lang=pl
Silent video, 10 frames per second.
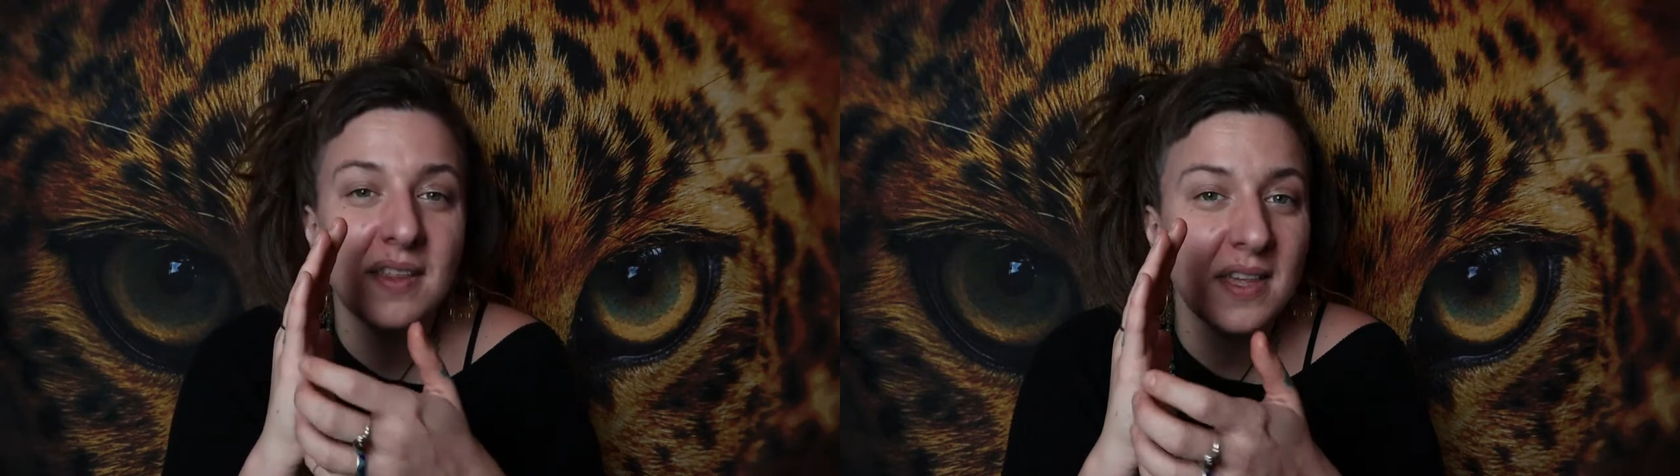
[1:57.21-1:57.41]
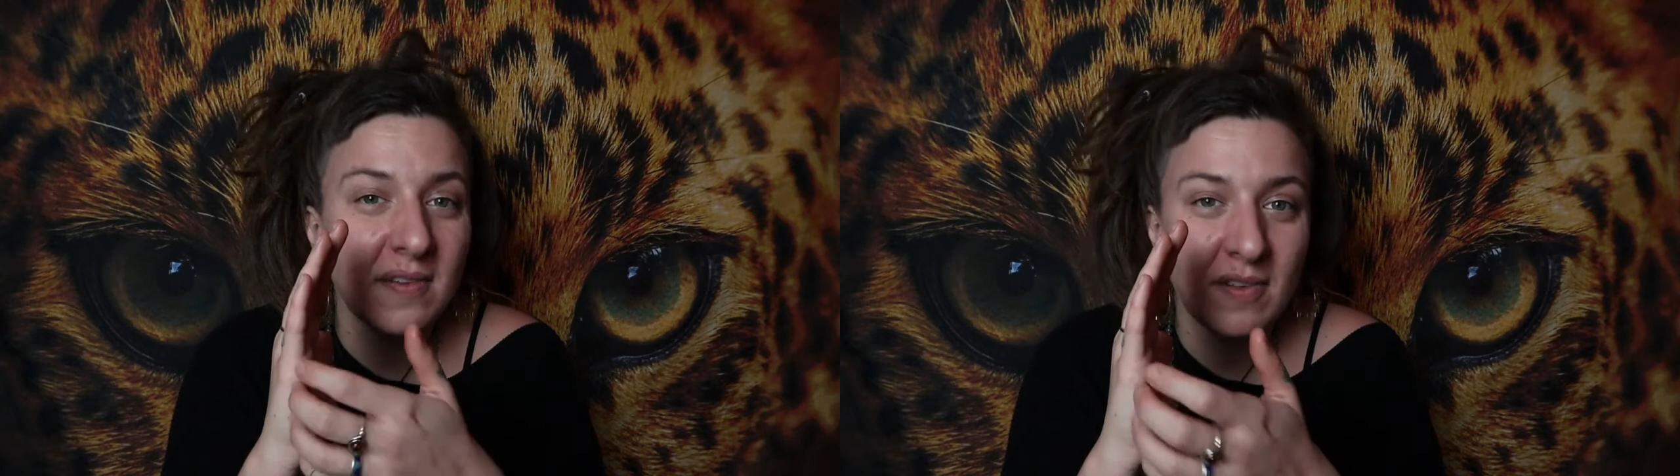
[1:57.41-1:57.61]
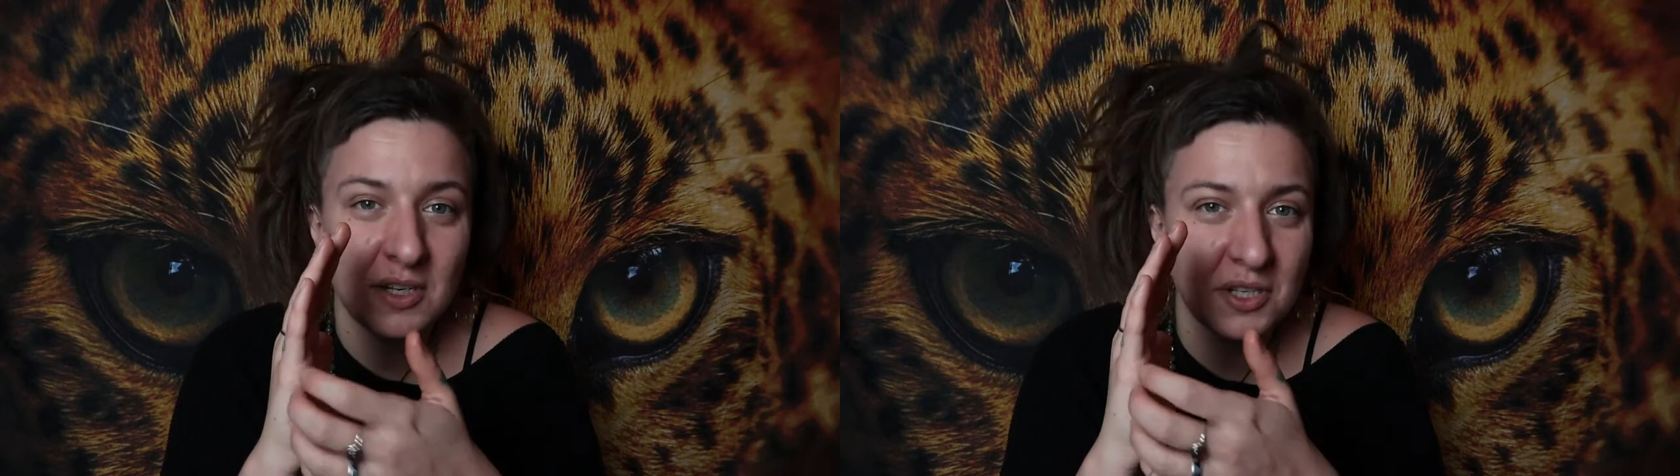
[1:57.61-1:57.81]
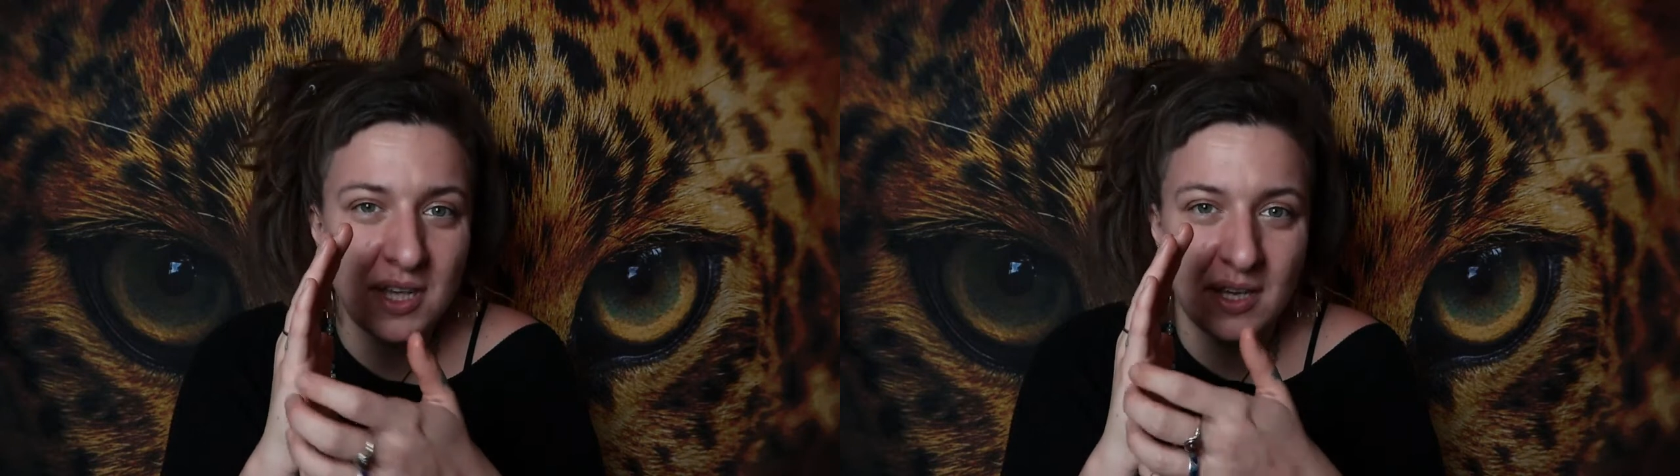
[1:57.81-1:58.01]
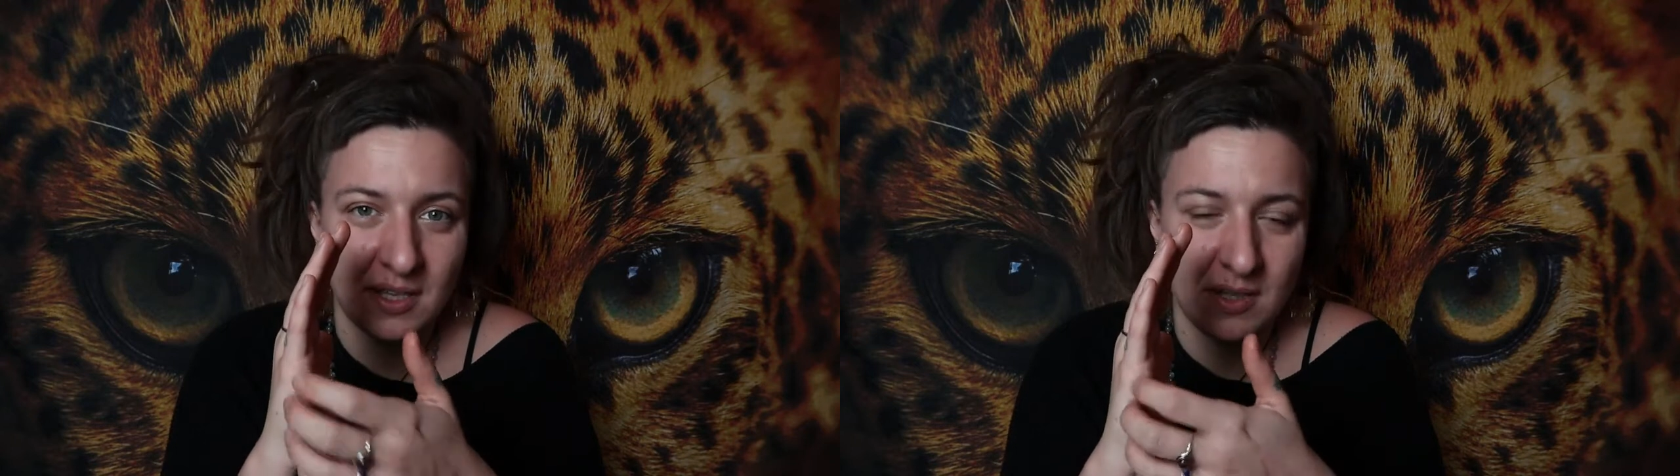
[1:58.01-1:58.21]
Nieważne,
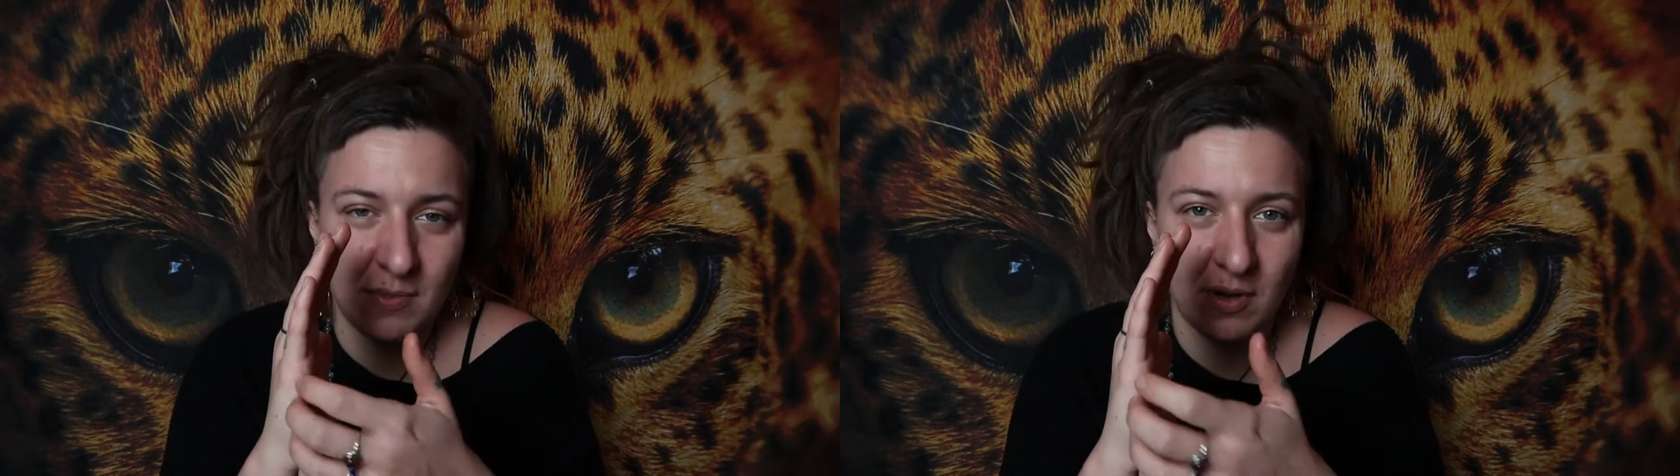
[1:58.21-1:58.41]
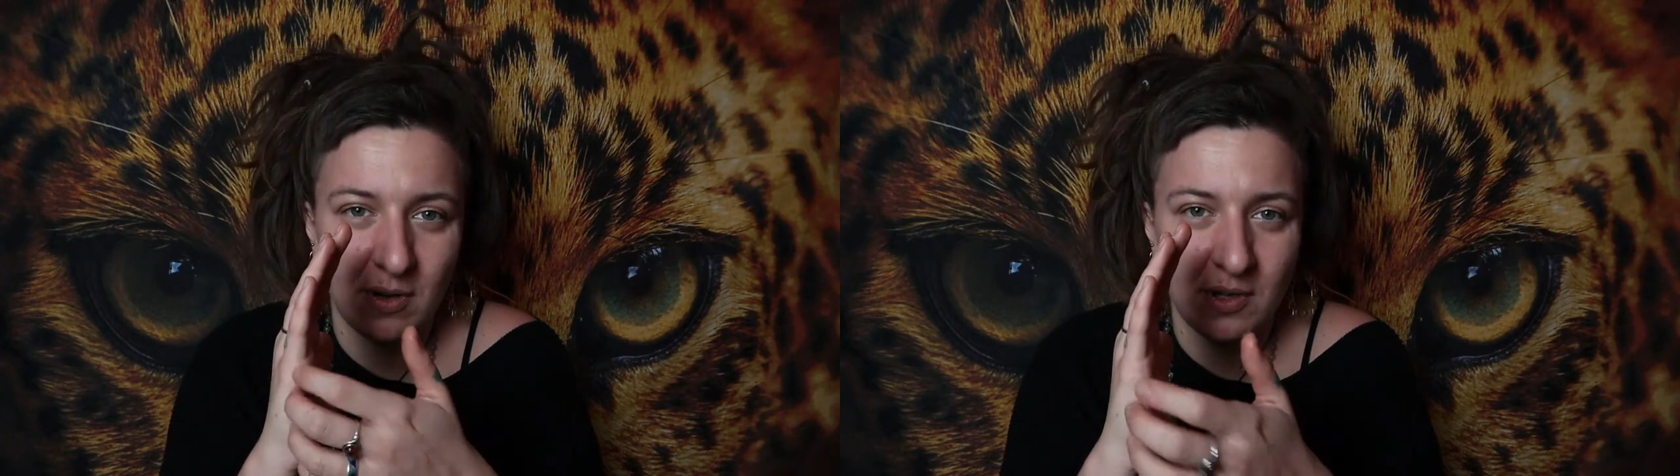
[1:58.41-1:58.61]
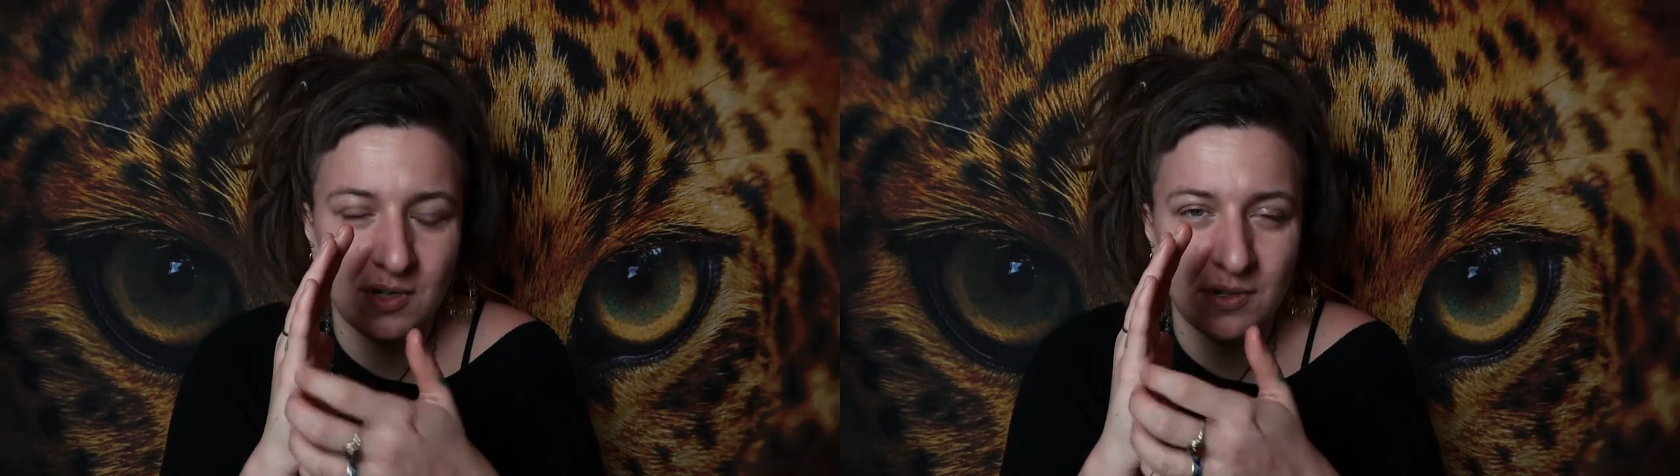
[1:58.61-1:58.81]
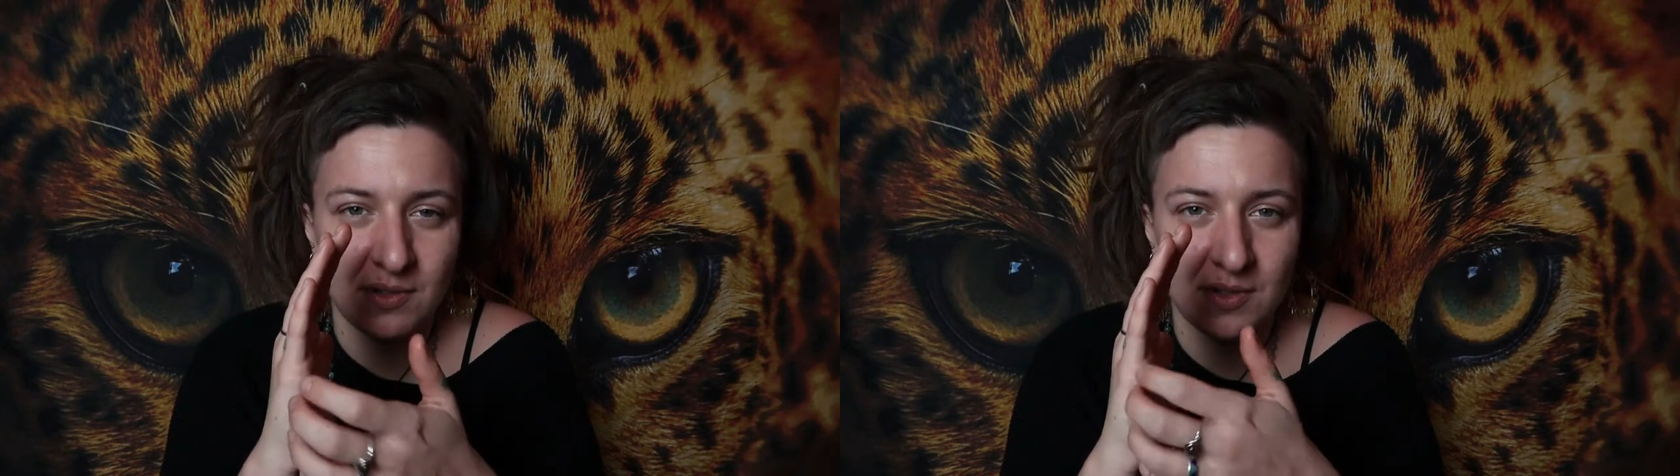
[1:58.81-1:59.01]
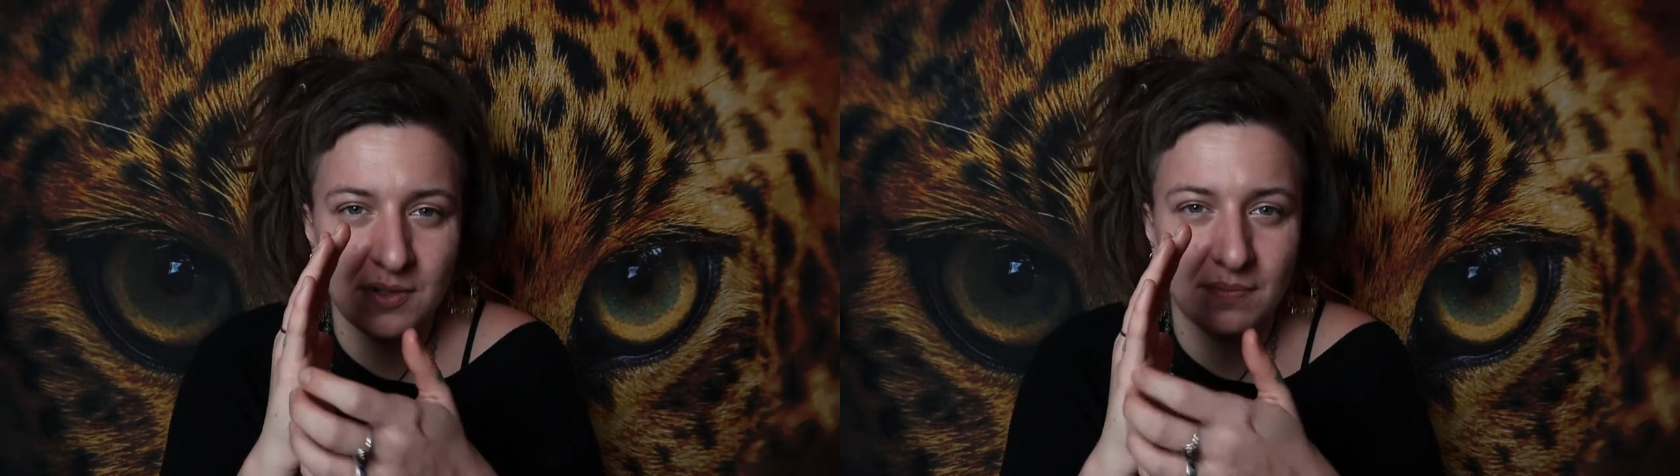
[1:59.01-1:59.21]
jakie są
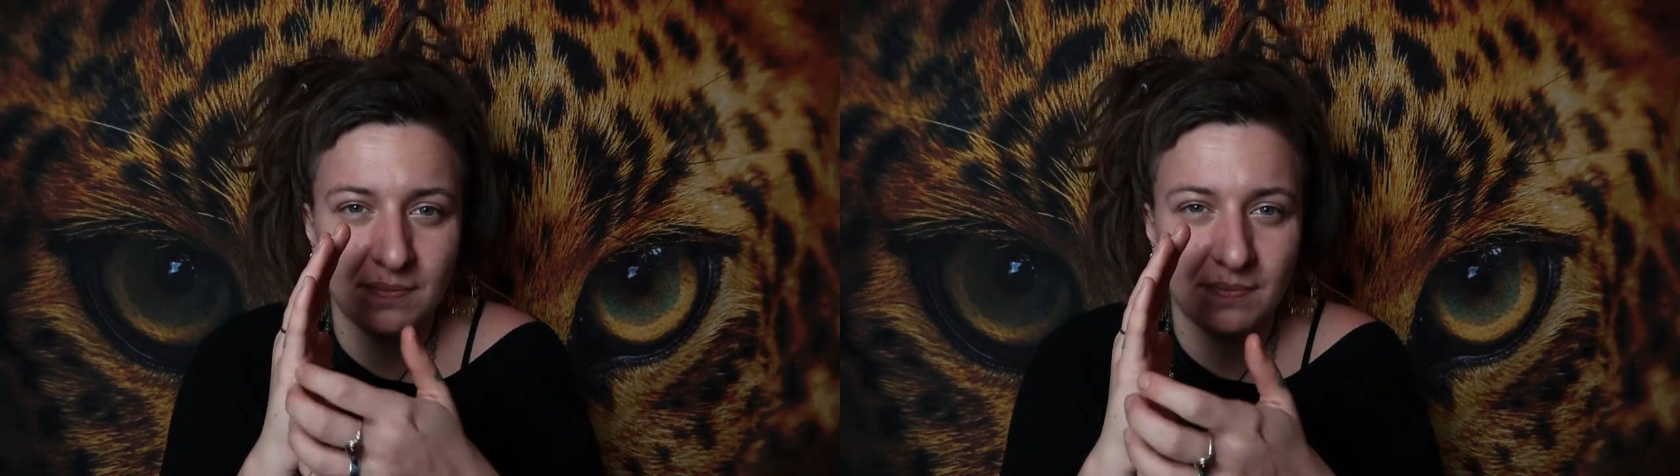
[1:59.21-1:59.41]
okoliczności.